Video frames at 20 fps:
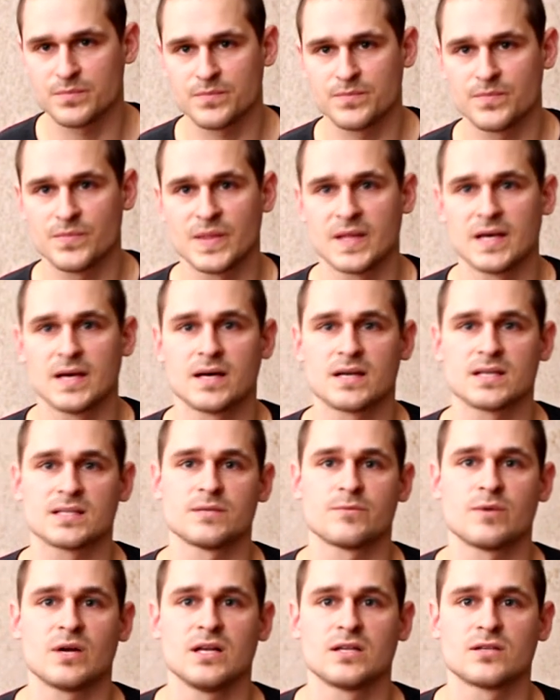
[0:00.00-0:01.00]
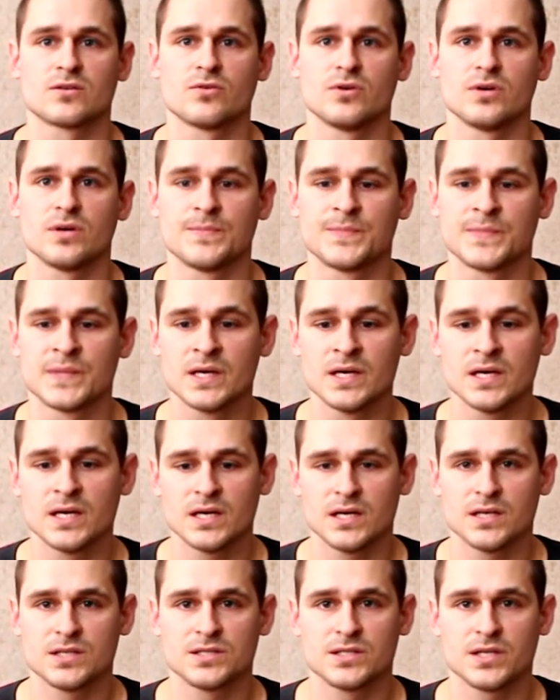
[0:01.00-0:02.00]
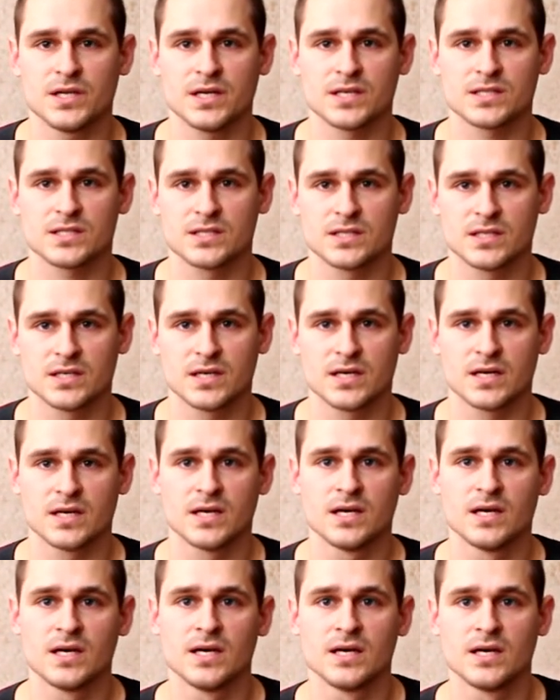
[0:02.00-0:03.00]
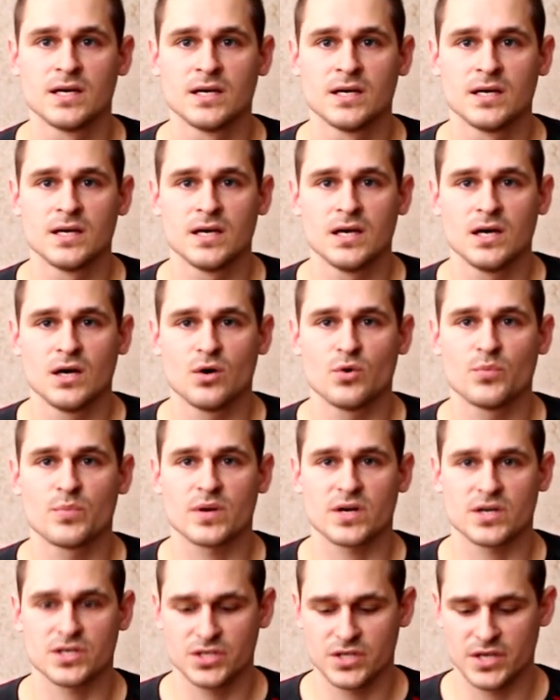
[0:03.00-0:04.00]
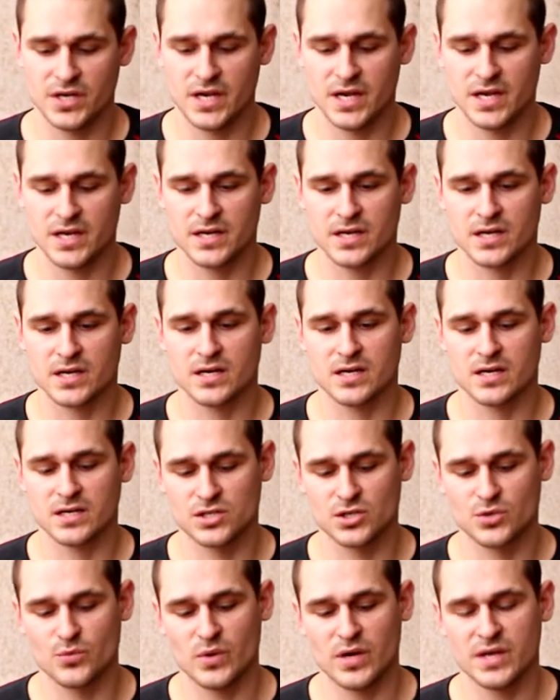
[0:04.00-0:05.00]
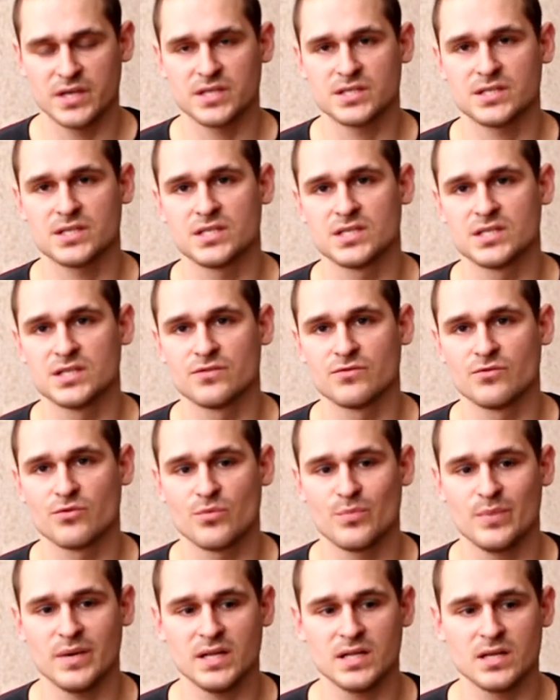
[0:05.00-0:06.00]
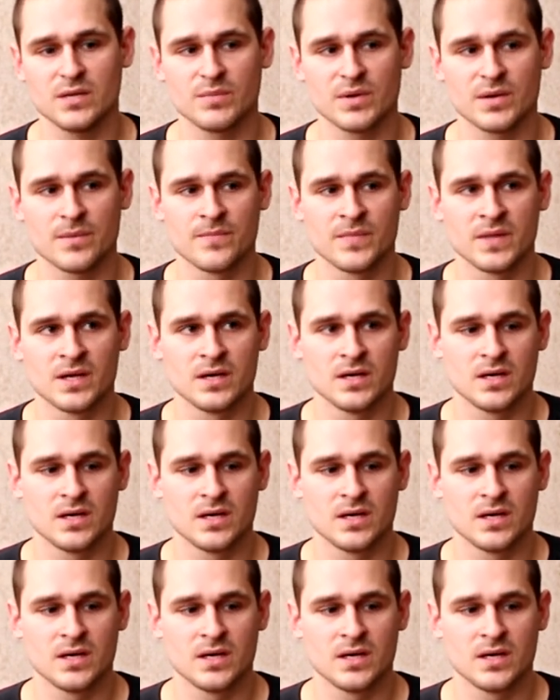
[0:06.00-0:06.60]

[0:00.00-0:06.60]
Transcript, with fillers: э, разобрали такое интересное упражнение, как отжимание с резиновыми петлями.